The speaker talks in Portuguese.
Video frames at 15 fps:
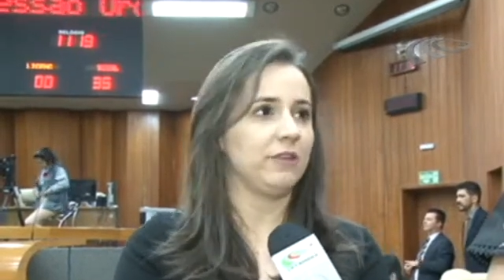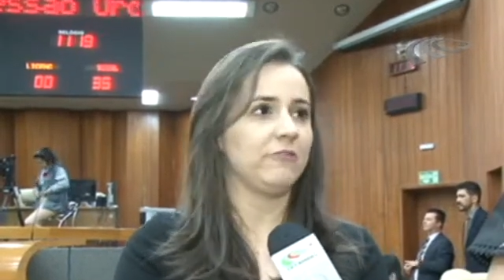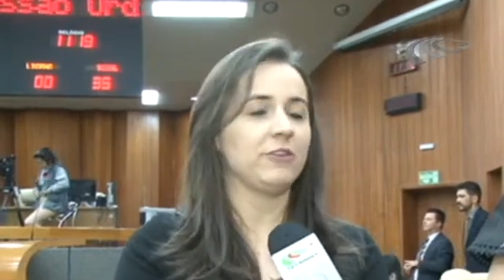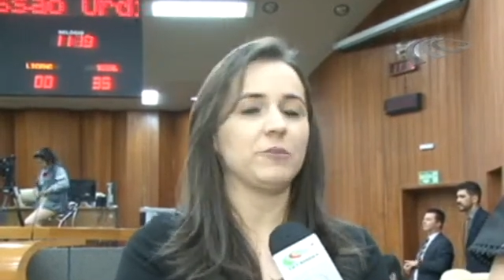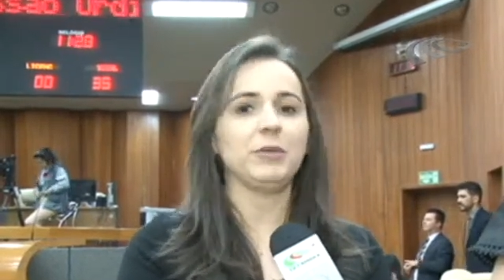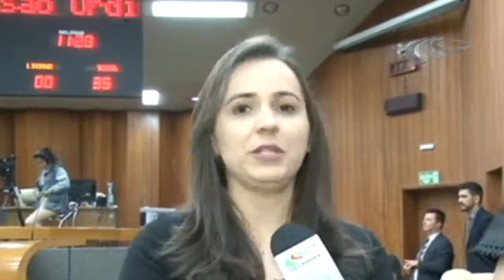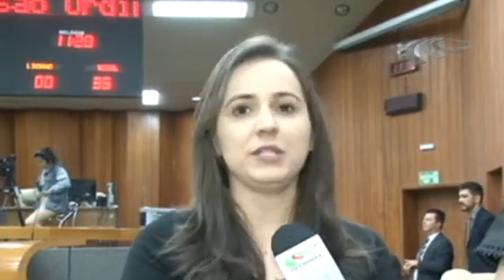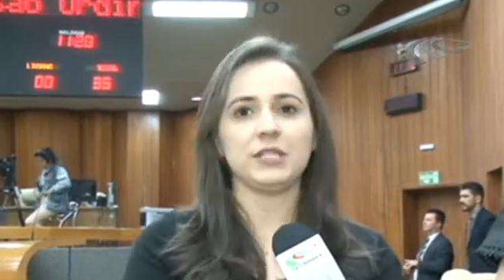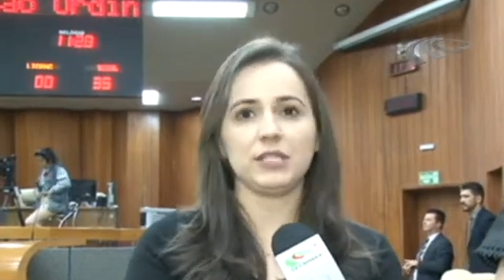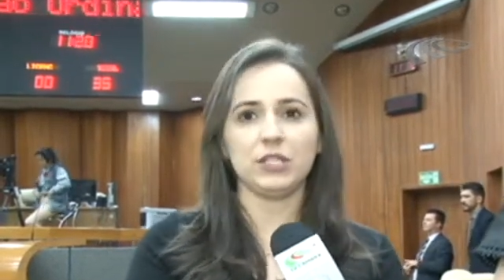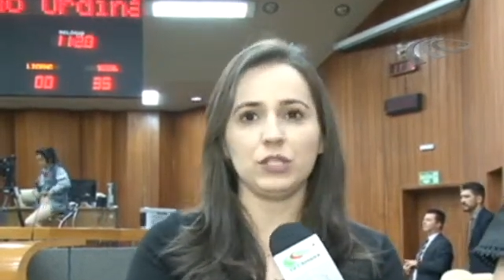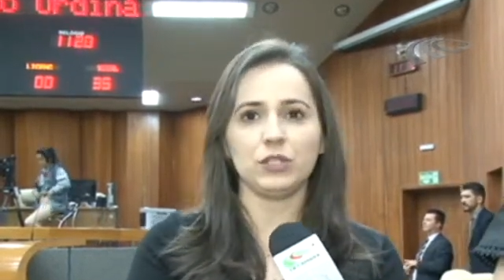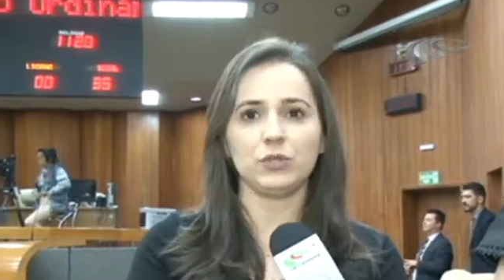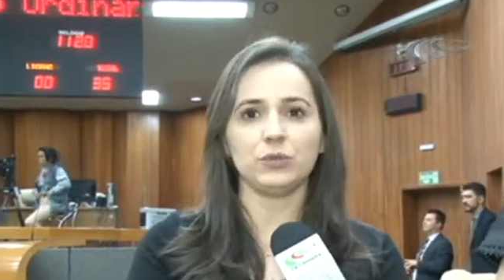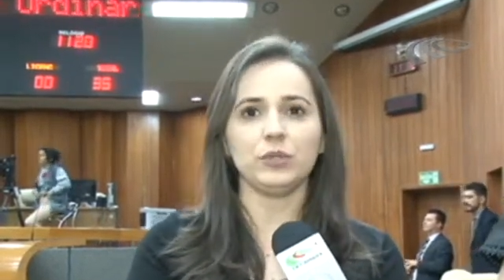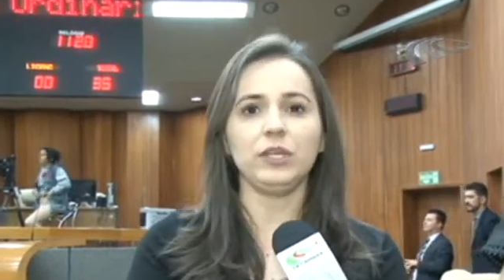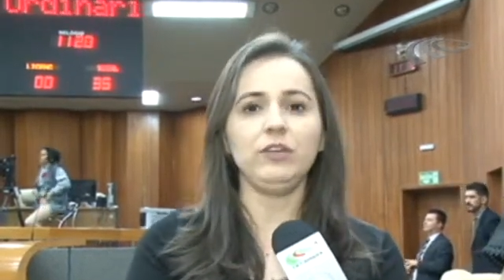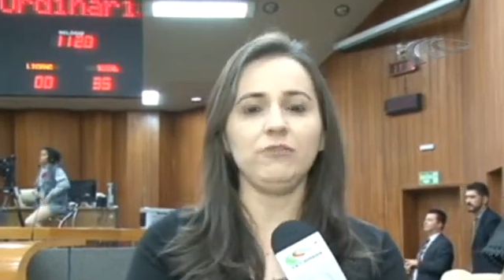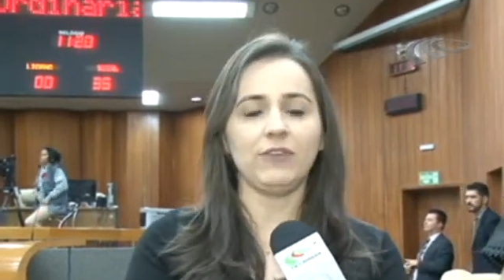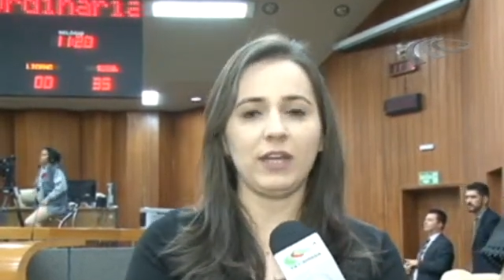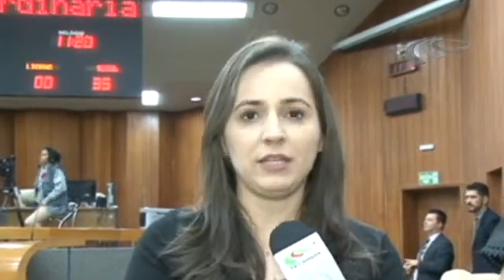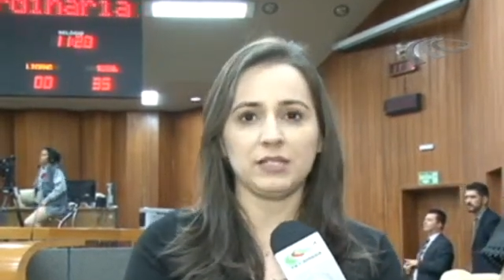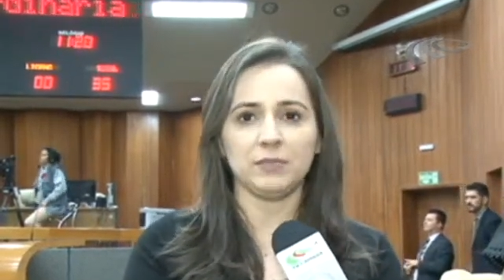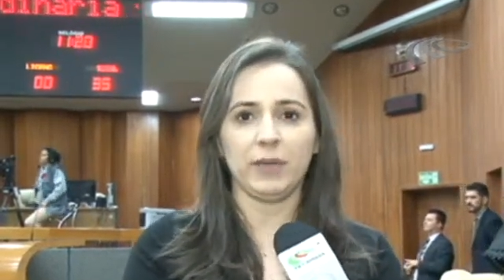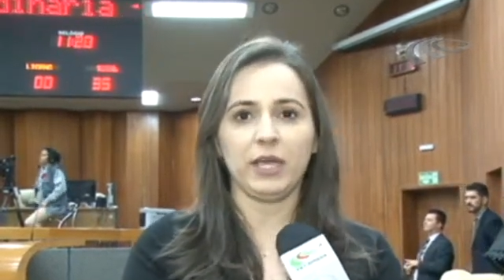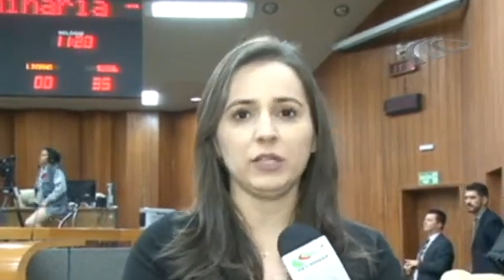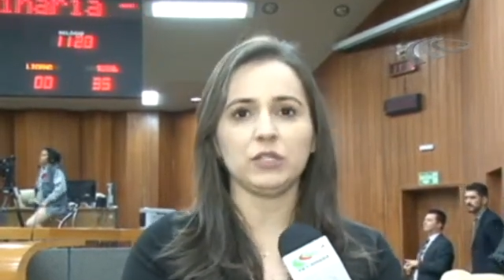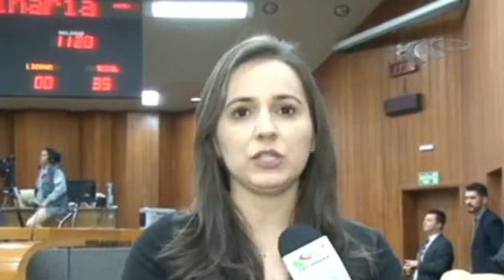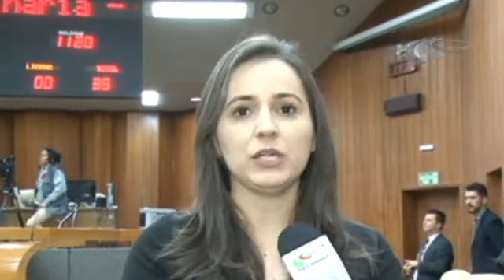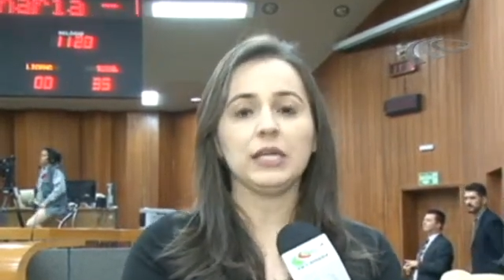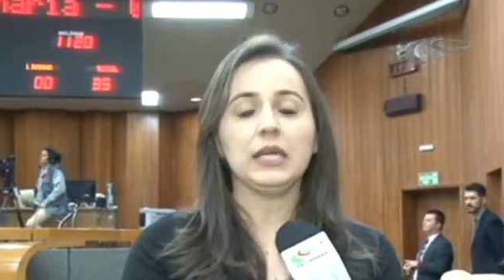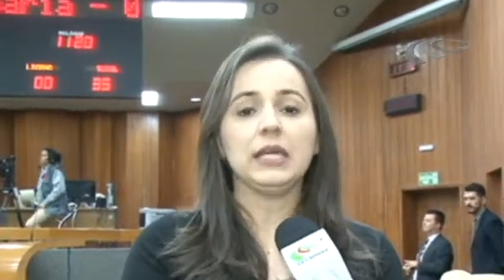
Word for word: em feminicídio, infelizmente.